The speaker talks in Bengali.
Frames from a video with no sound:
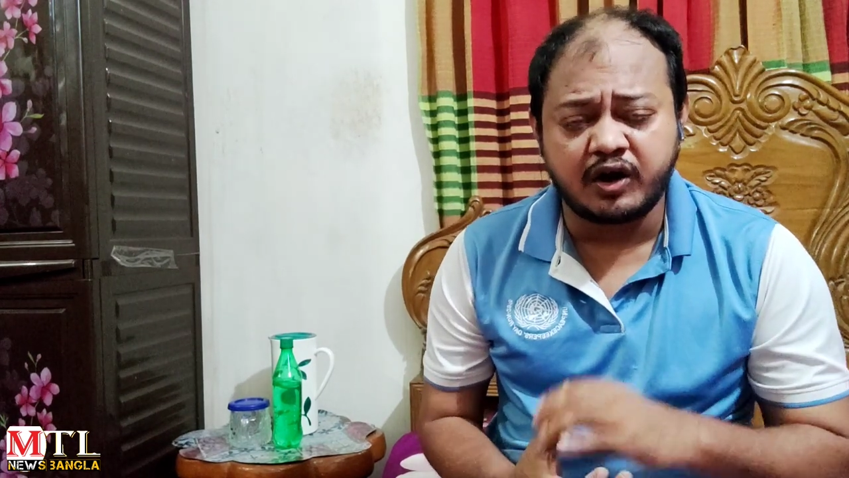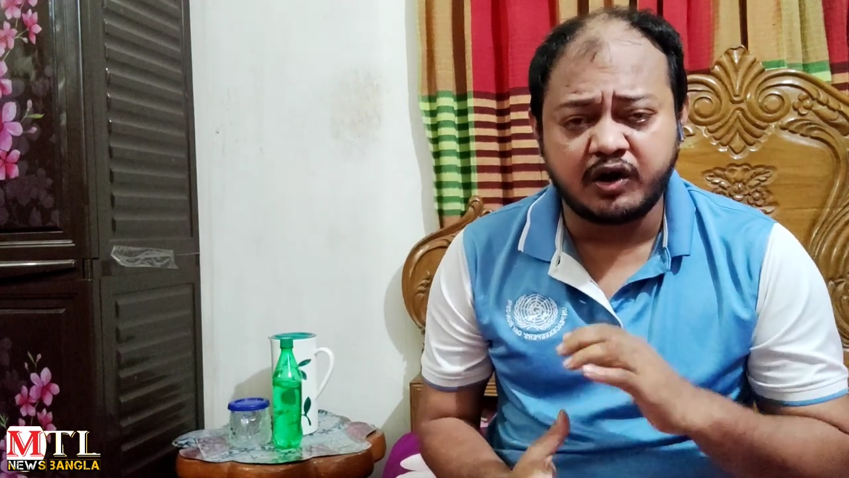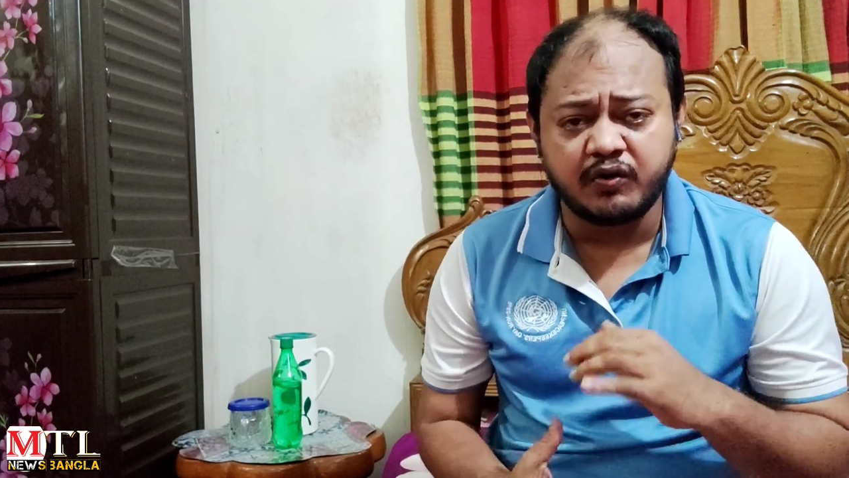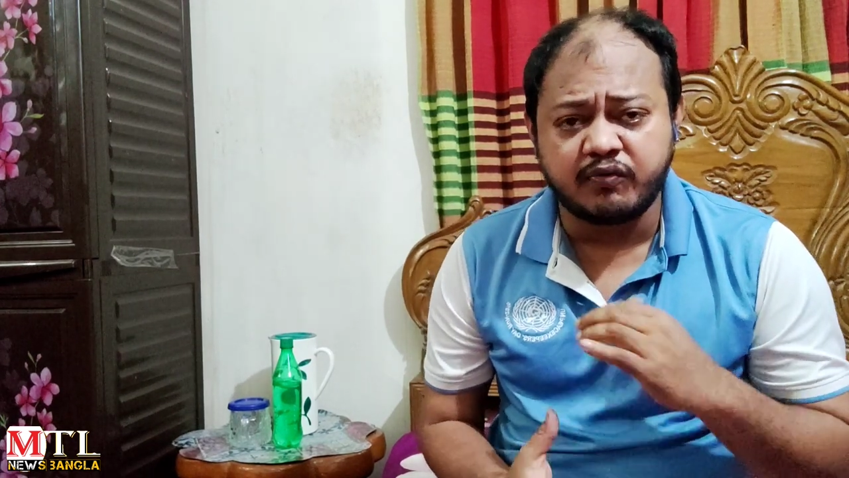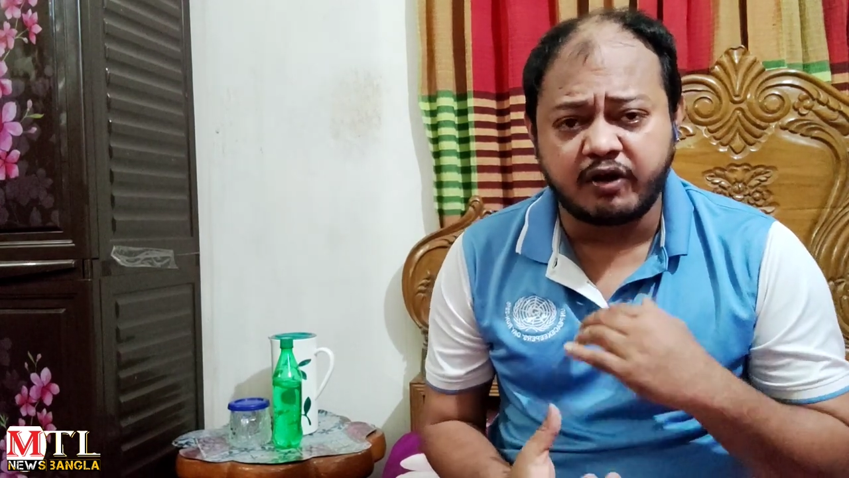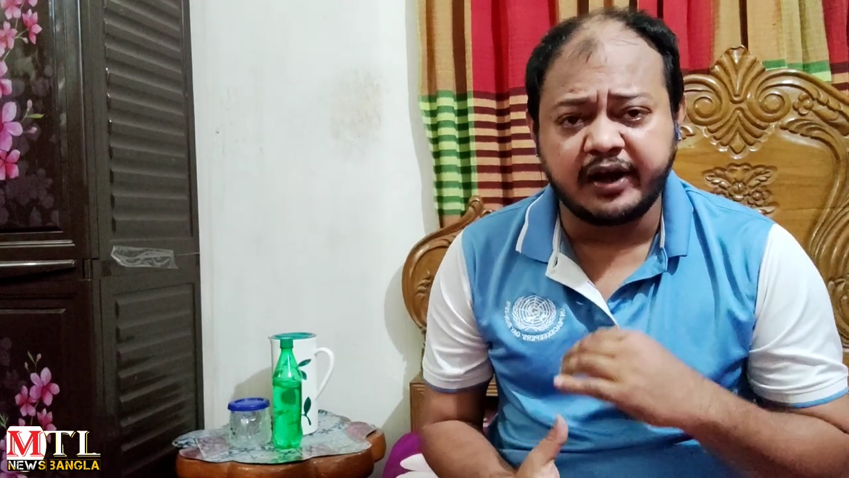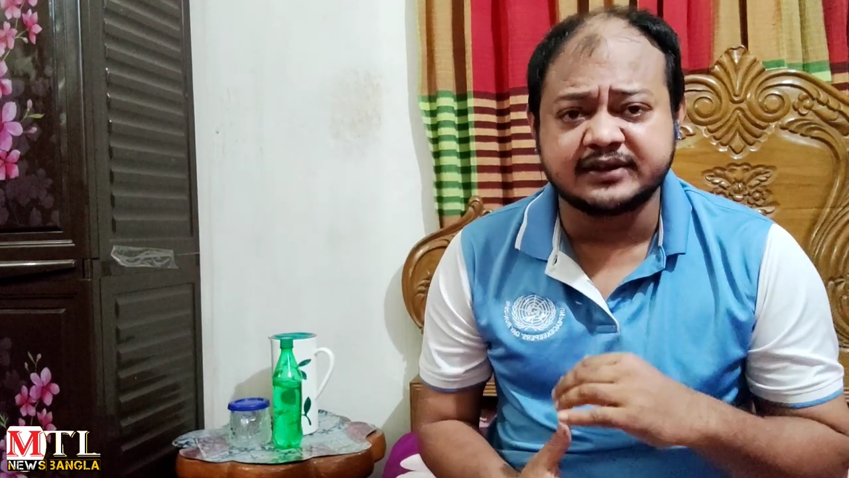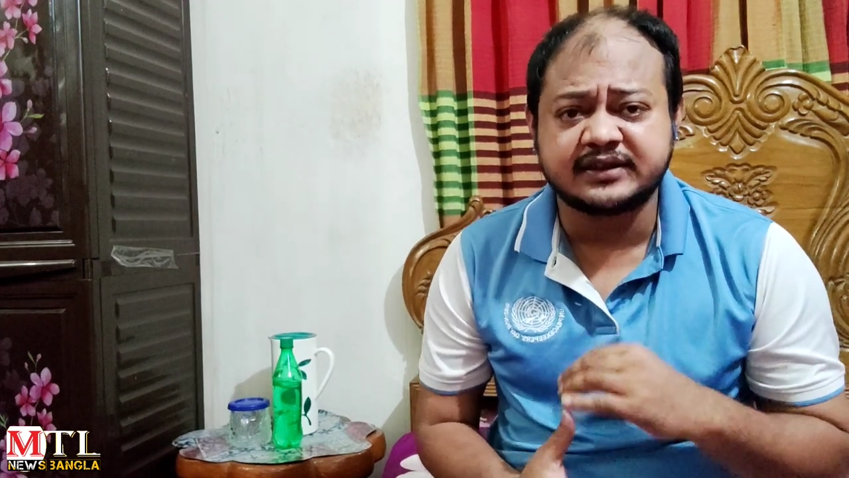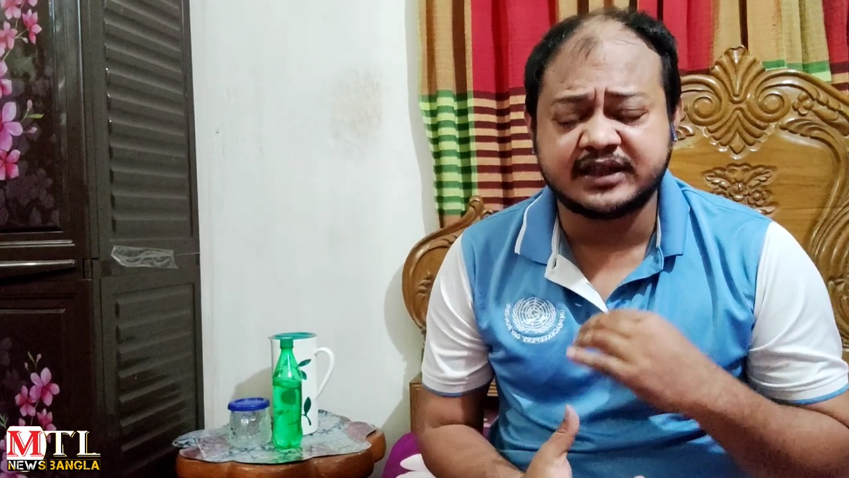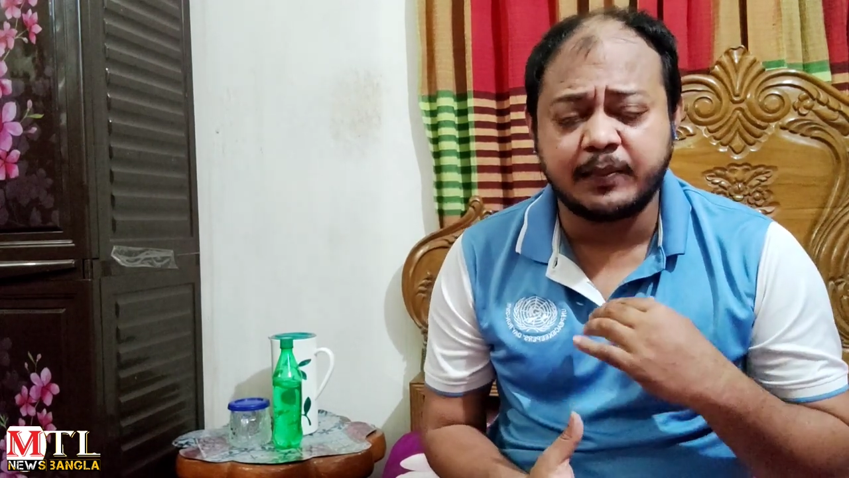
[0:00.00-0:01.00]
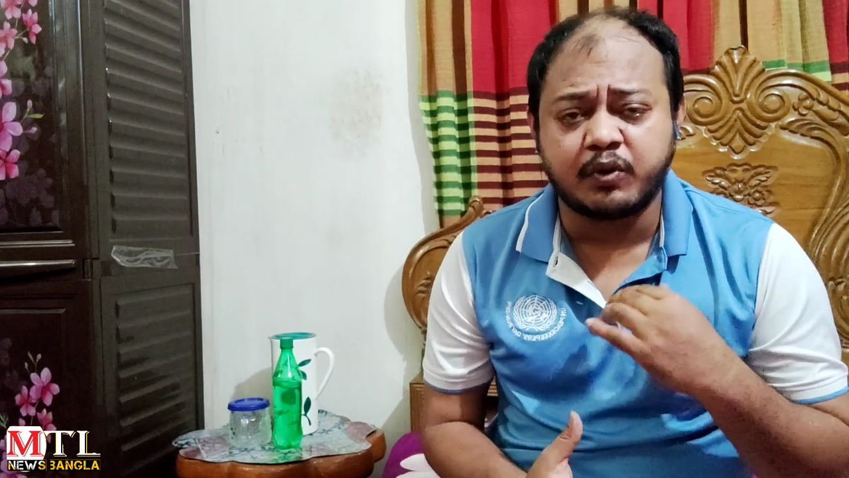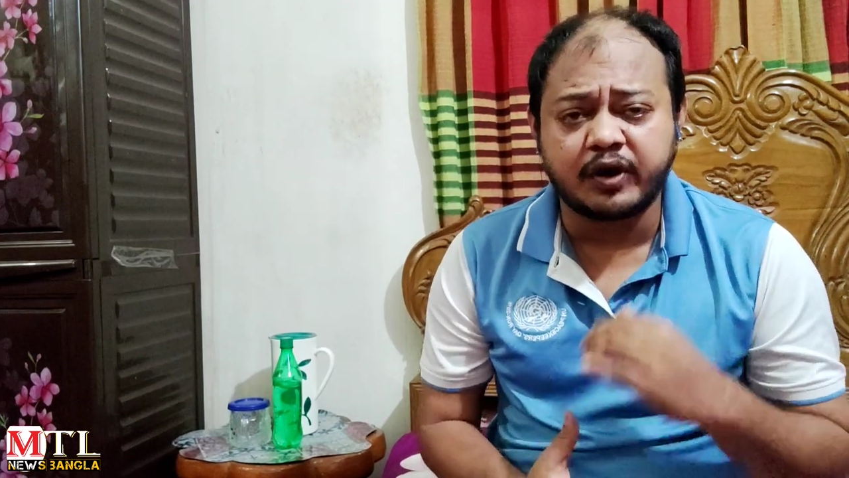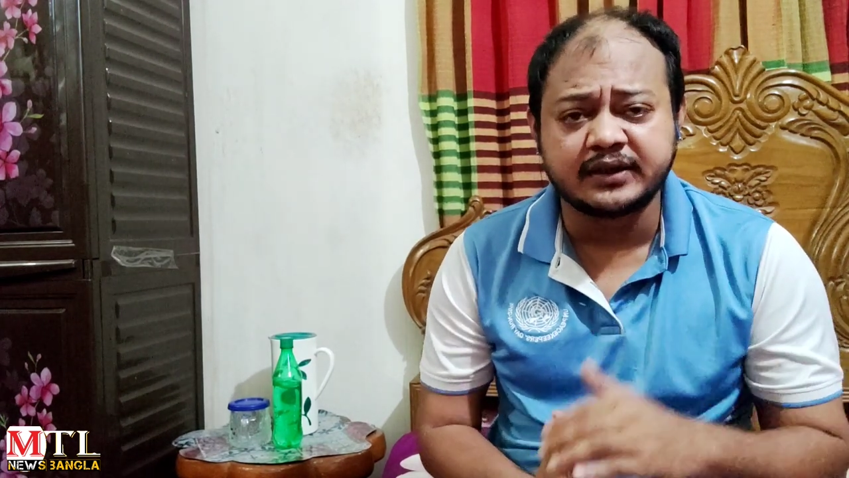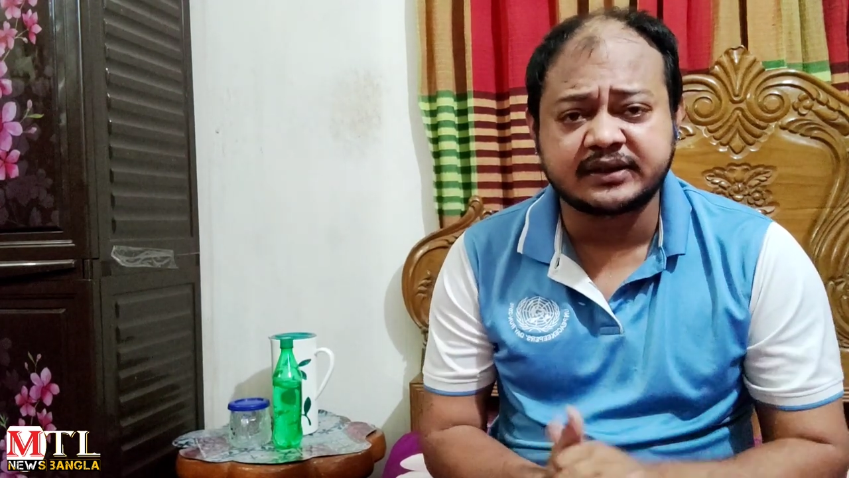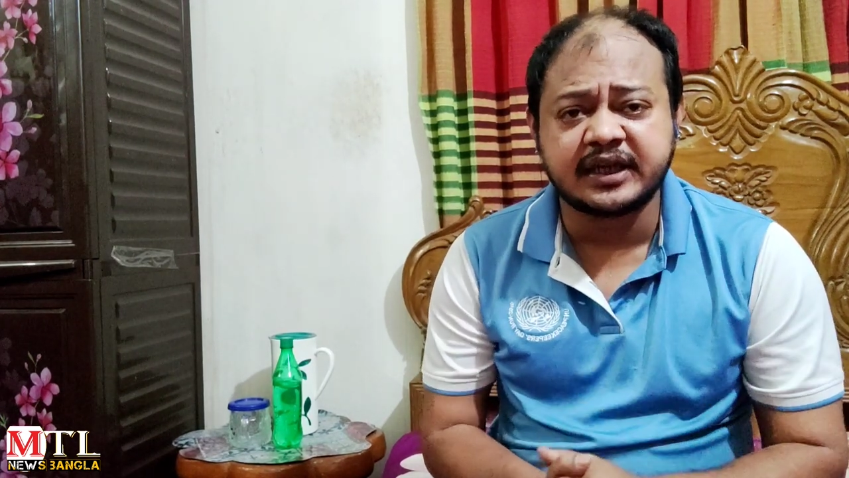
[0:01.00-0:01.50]
অডিও ভয়েস সেই
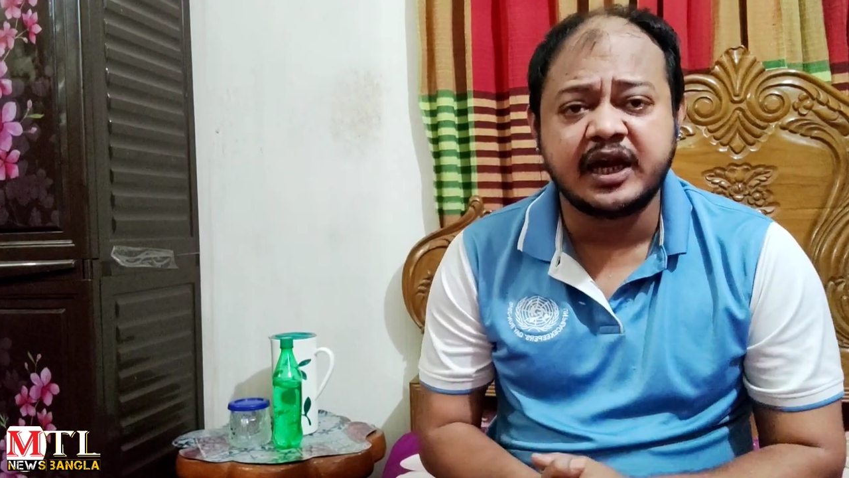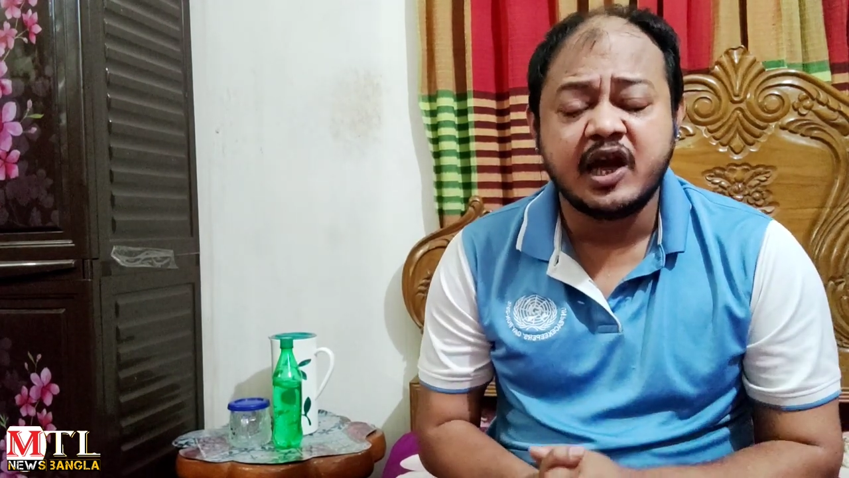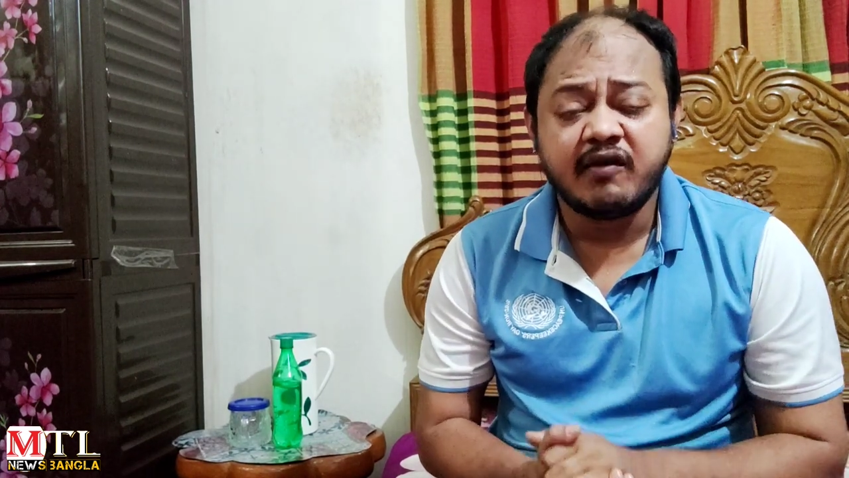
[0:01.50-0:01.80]
ভয়েসকে